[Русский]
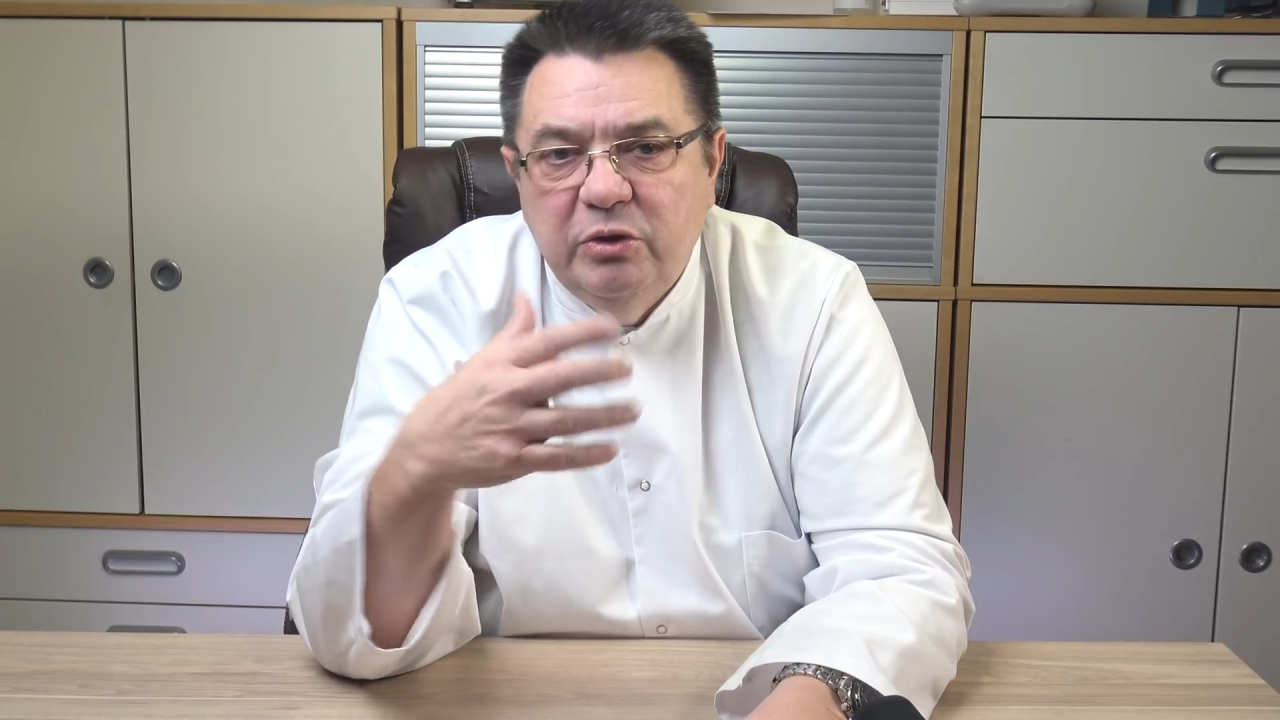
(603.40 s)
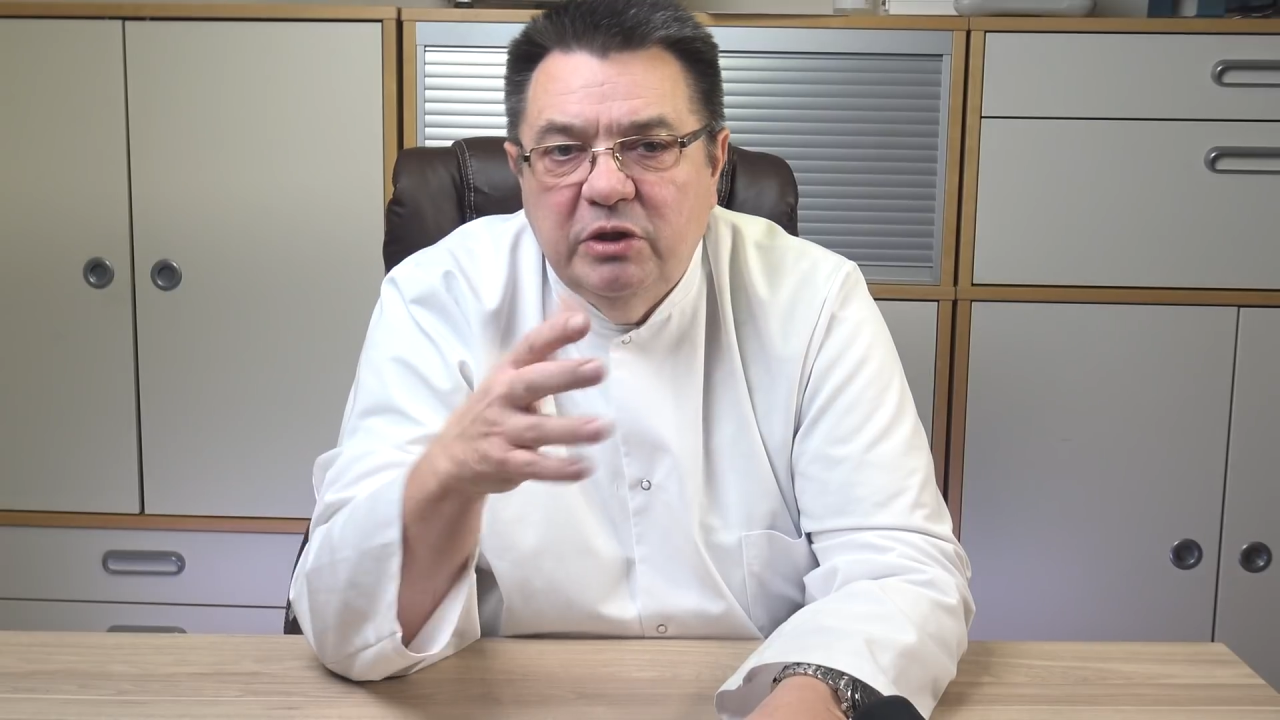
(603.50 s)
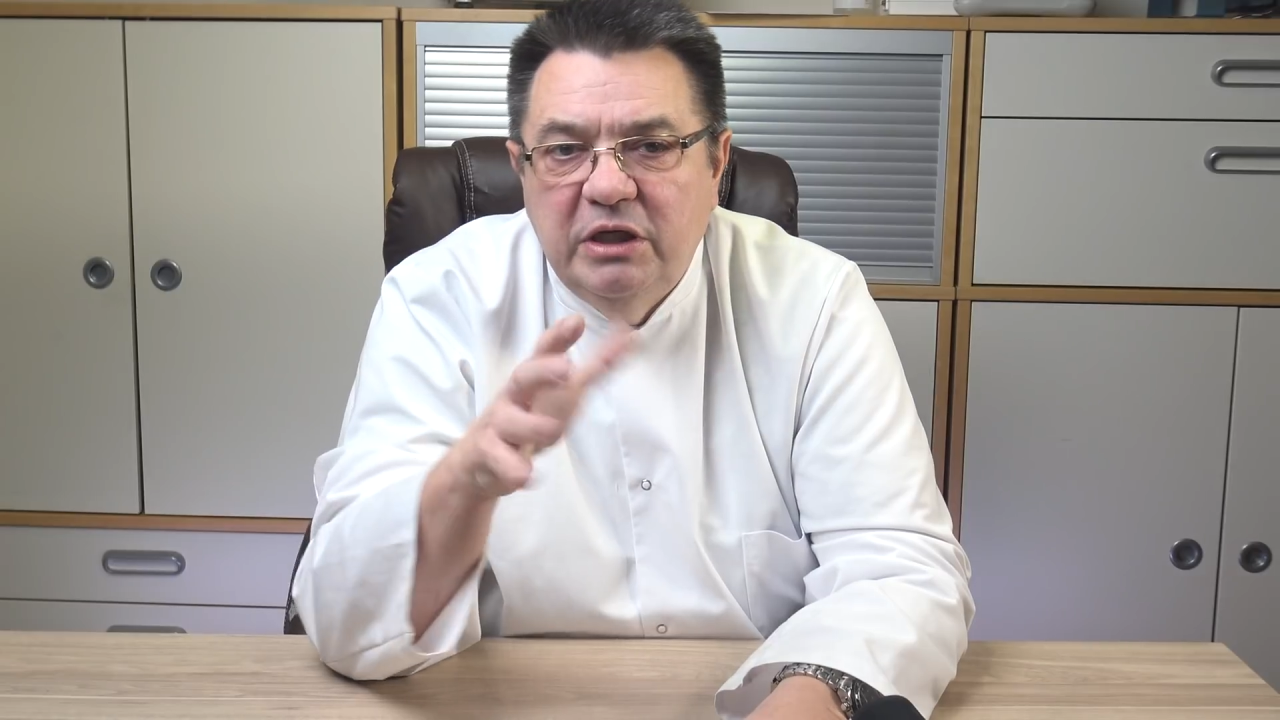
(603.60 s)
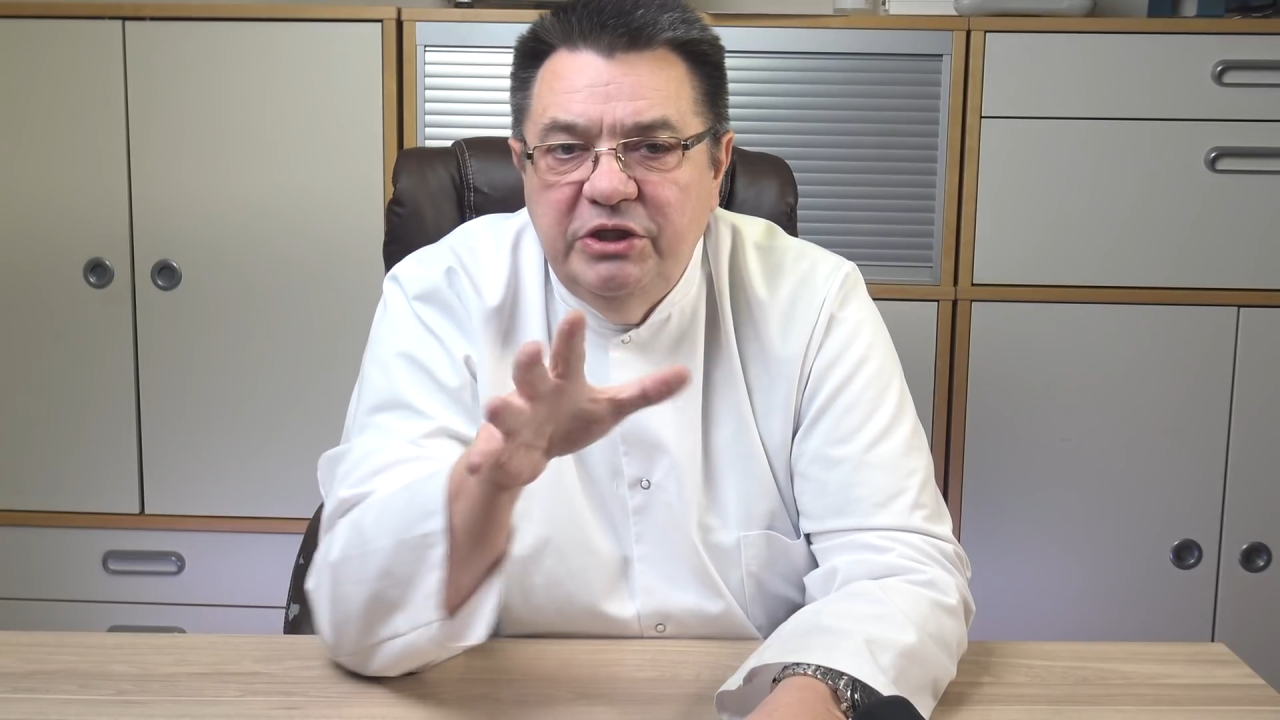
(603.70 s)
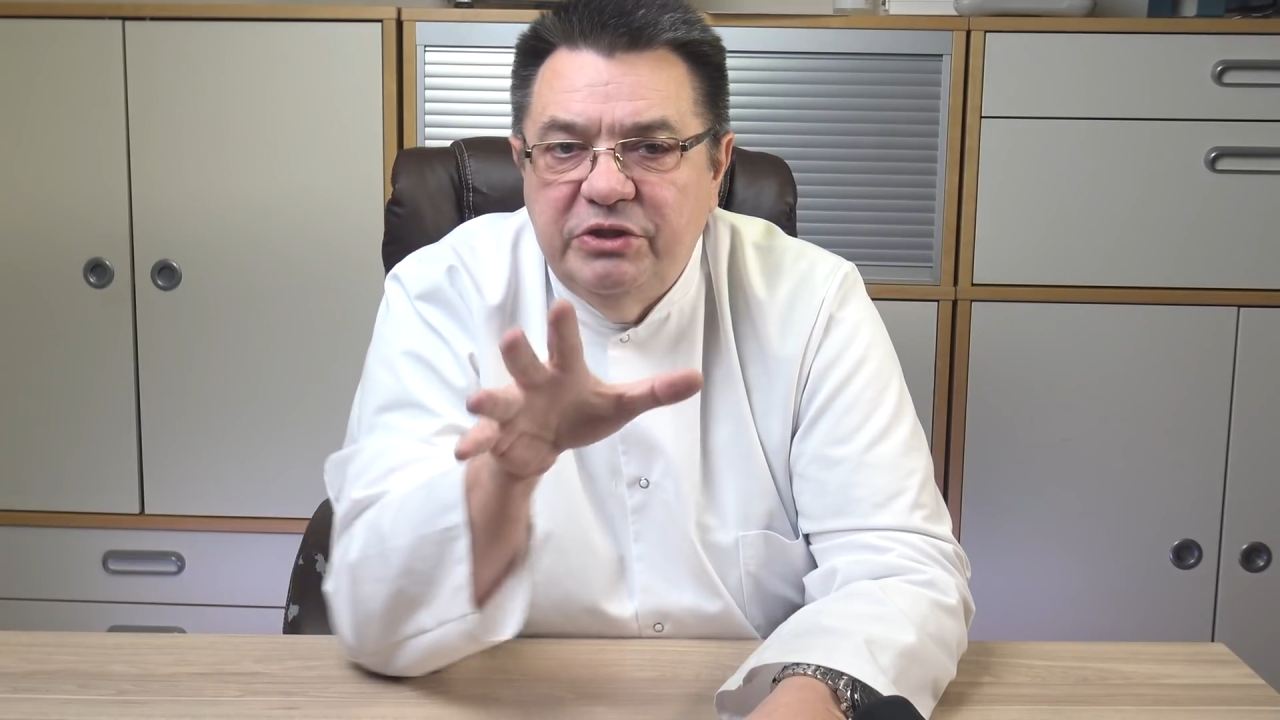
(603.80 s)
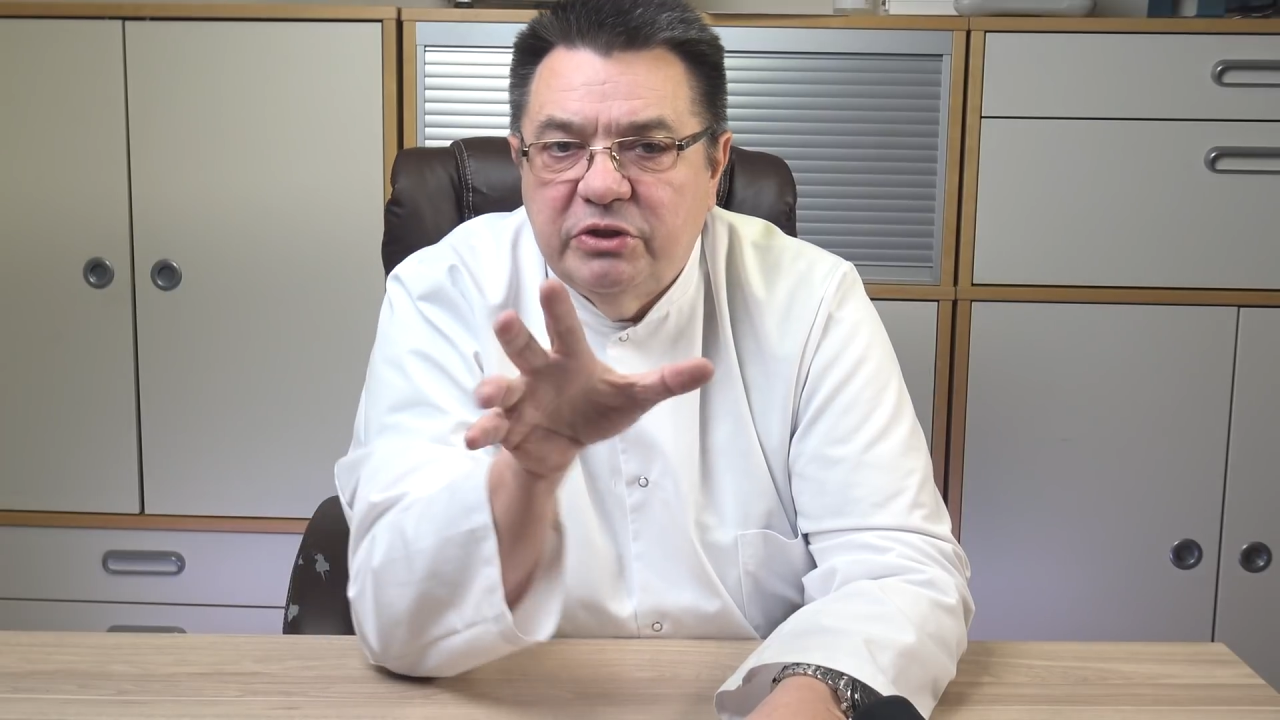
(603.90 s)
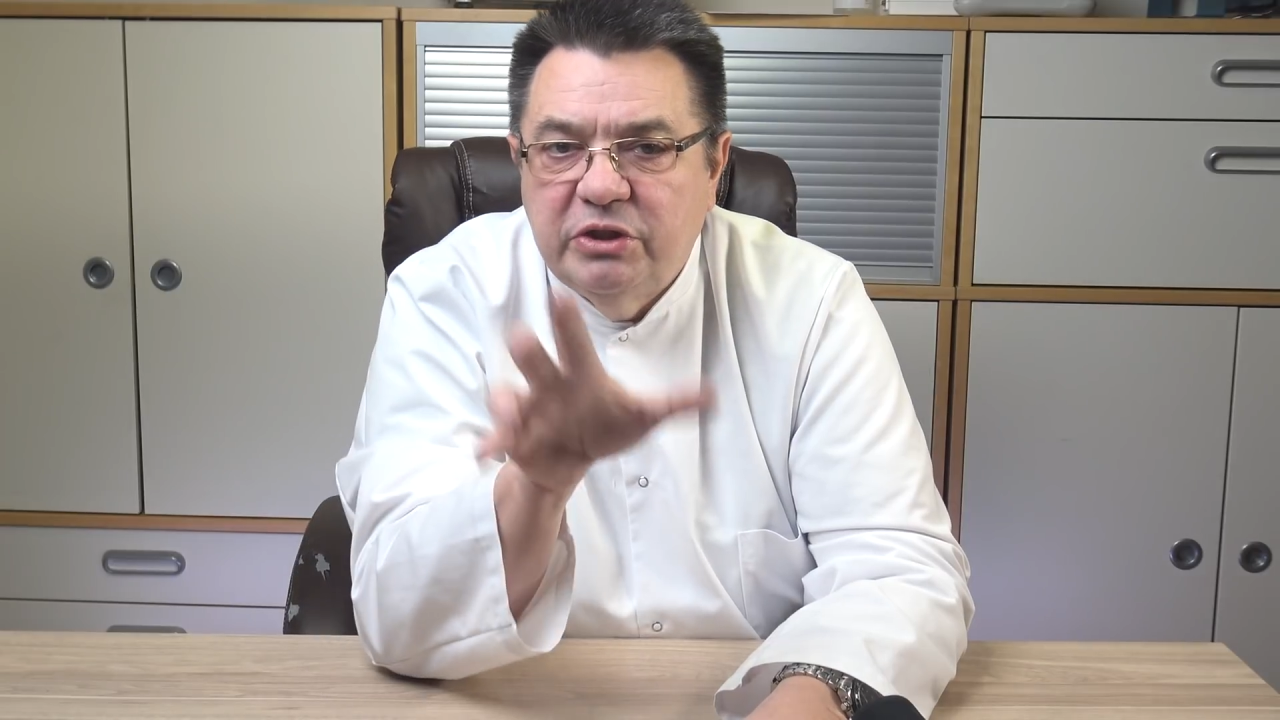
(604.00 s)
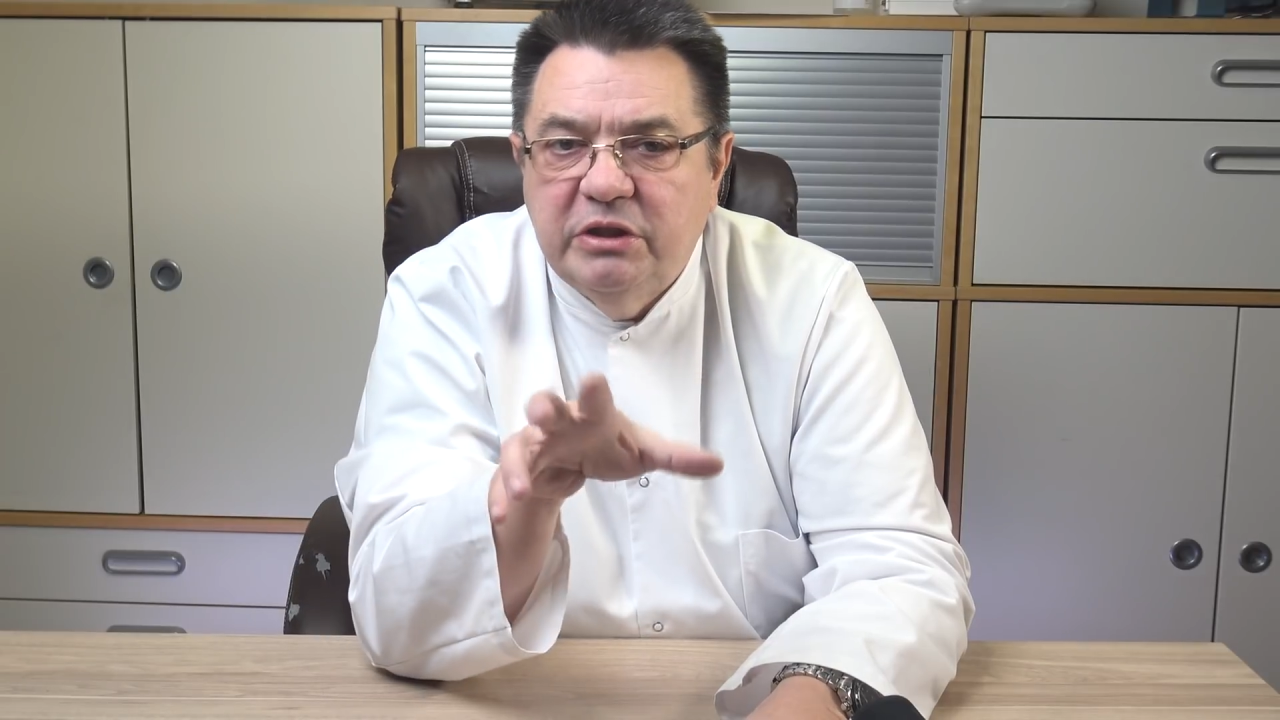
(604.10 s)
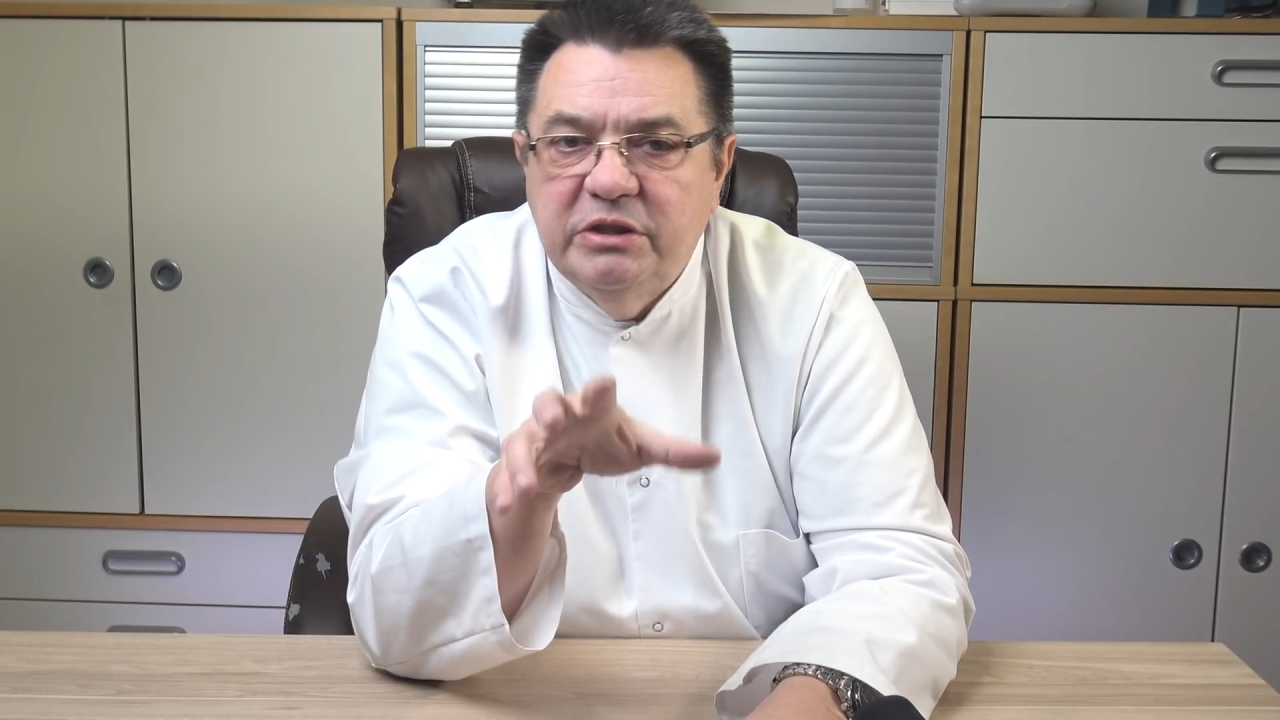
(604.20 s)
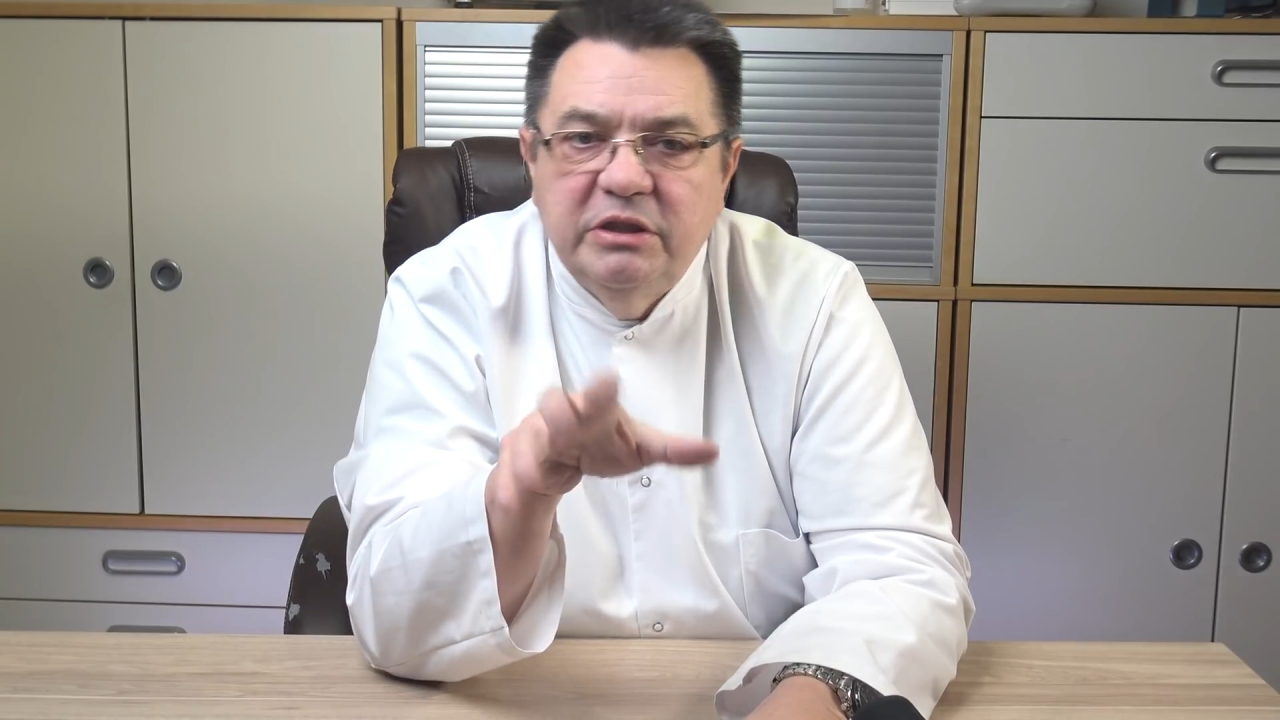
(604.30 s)
то количество
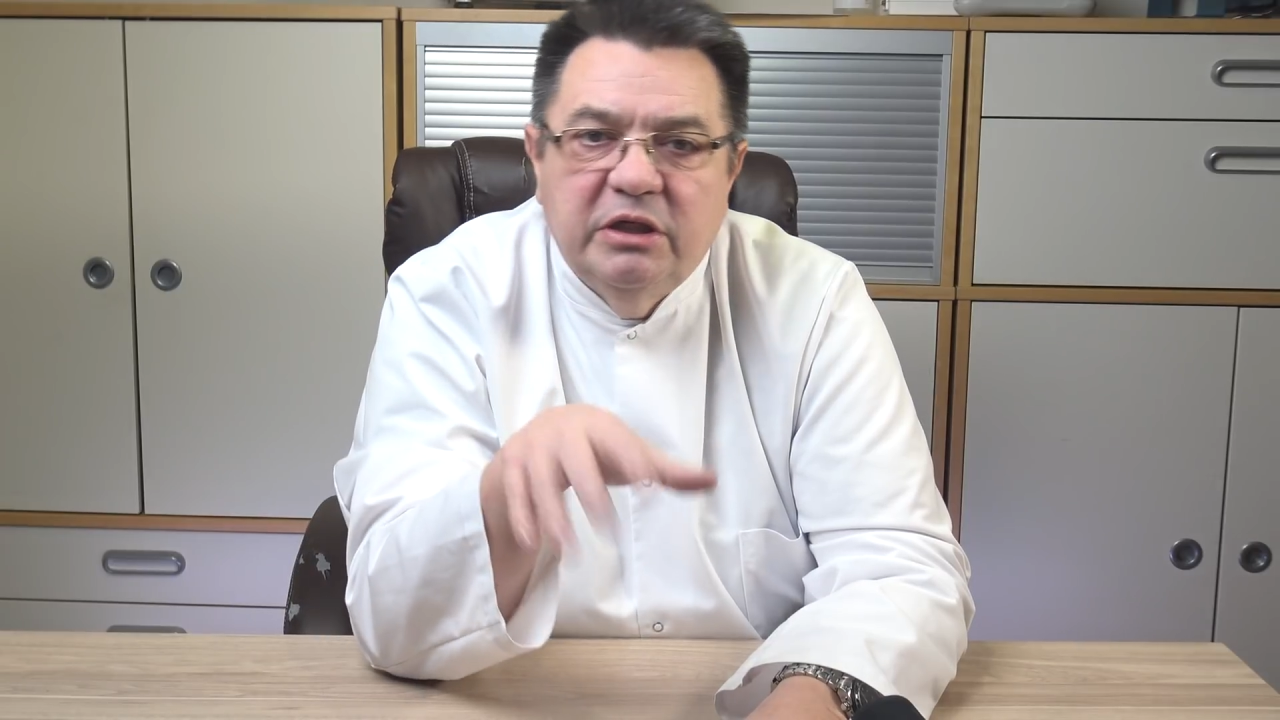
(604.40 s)
жидкости,